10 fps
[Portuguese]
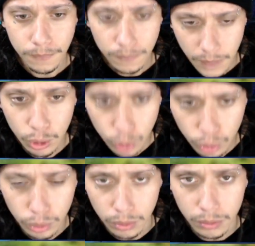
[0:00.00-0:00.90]
Eu
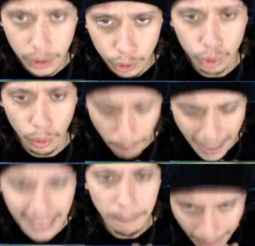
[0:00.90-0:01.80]
juro, eu juro.
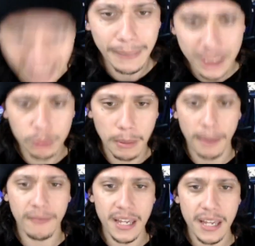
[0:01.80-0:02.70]
Paga, paga mais uma
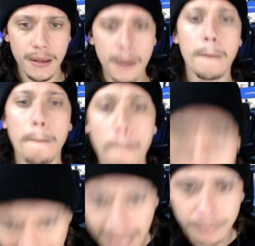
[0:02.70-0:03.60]
pra ver.
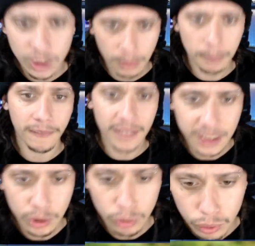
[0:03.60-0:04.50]
Paga mais uma pra ver
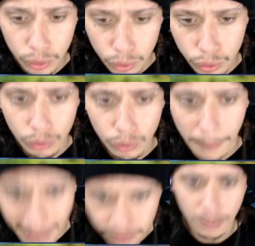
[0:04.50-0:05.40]
se eu não, não, não
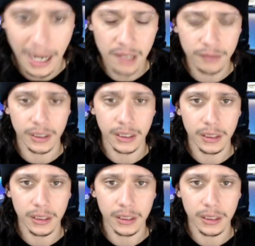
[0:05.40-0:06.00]
abraço uma árvore.